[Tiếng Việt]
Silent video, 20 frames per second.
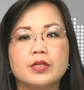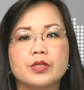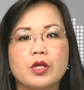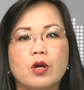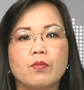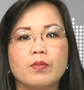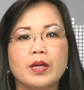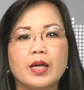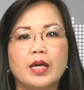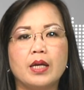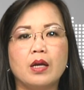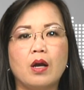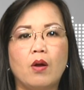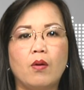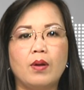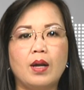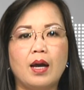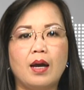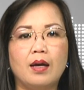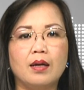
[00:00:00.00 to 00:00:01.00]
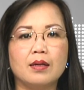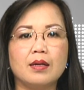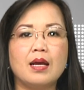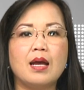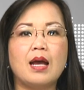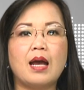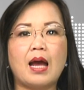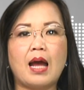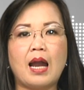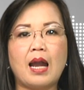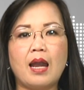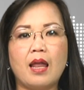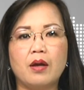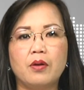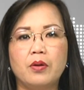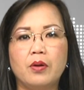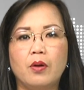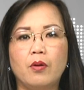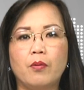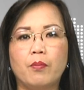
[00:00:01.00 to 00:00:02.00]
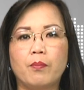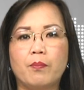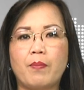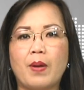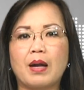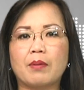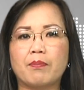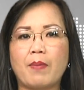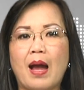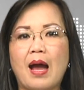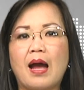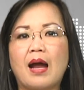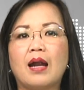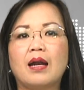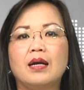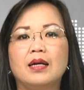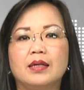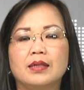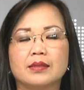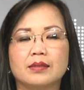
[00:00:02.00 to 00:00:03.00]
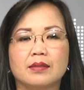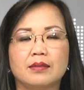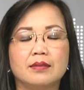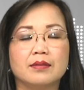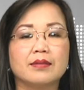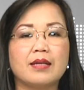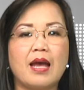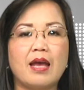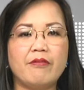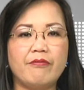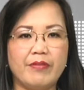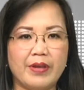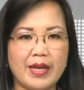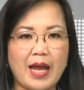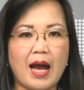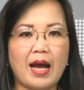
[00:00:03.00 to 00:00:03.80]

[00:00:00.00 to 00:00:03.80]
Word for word: trong khi hô lớn Allahu Akbar, Thượng đế vĩ